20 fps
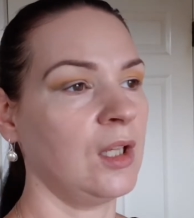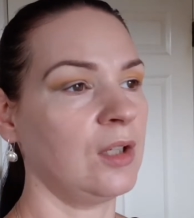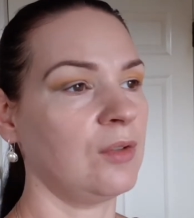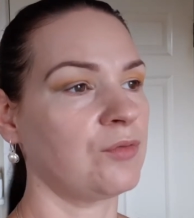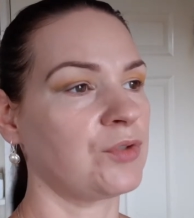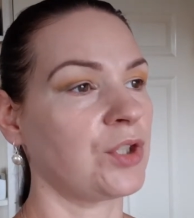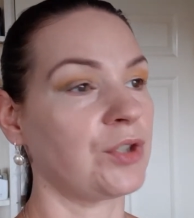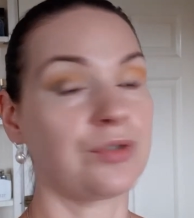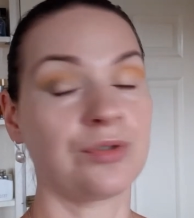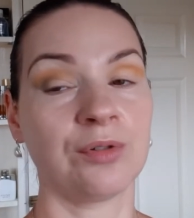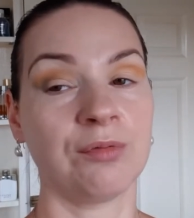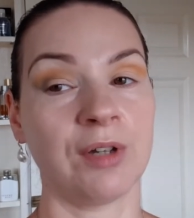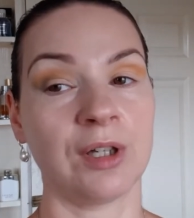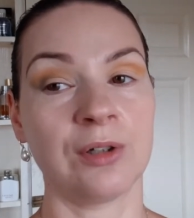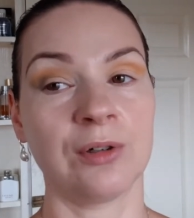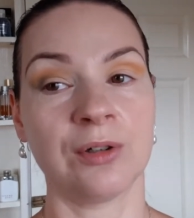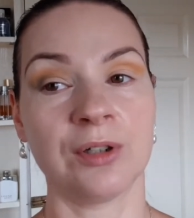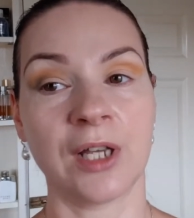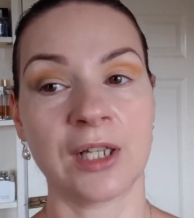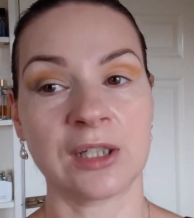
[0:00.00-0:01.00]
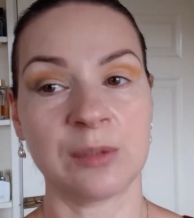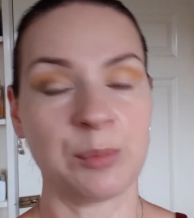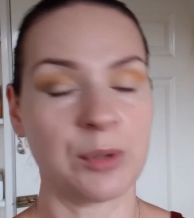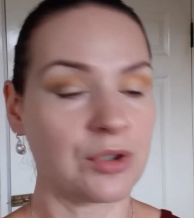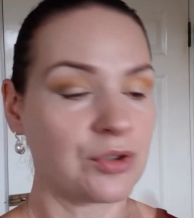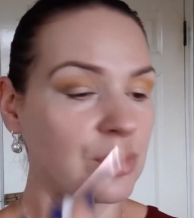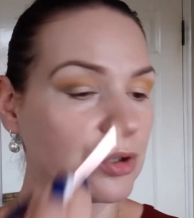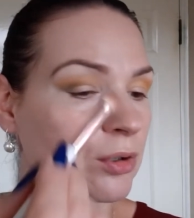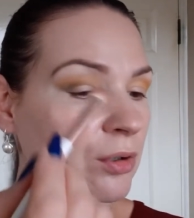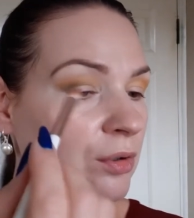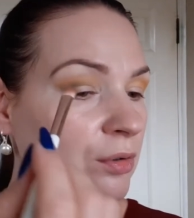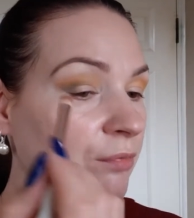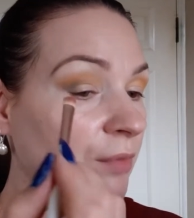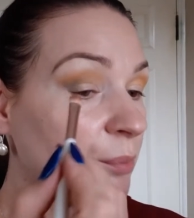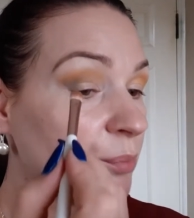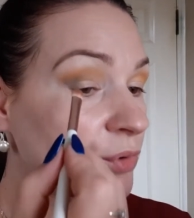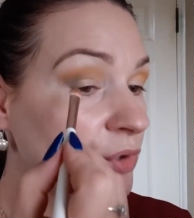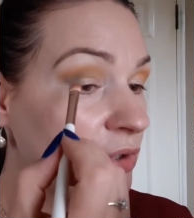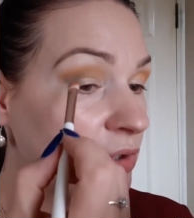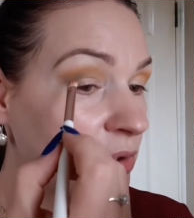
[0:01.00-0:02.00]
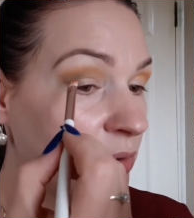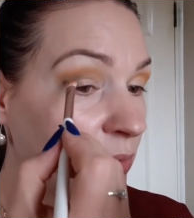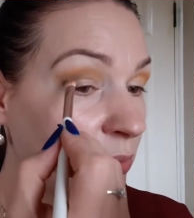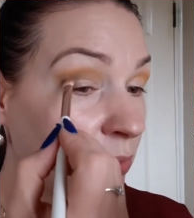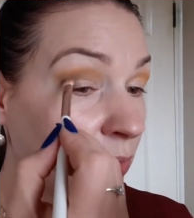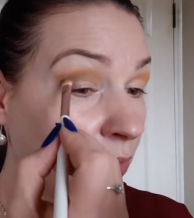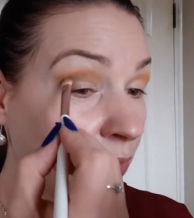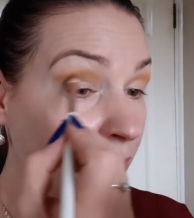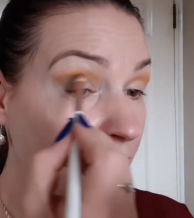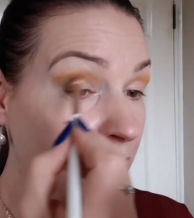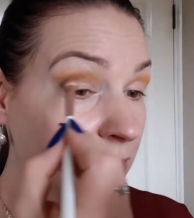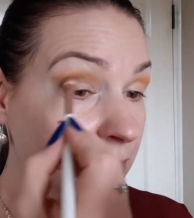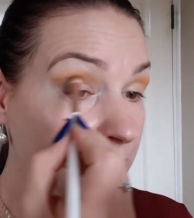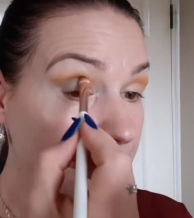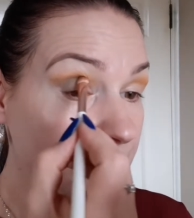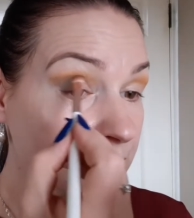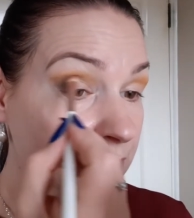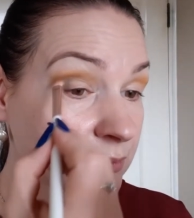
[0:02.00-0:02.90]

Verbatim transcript: wrześniowego, jaki pierwszy kolor Wam przyjdzie do głowy?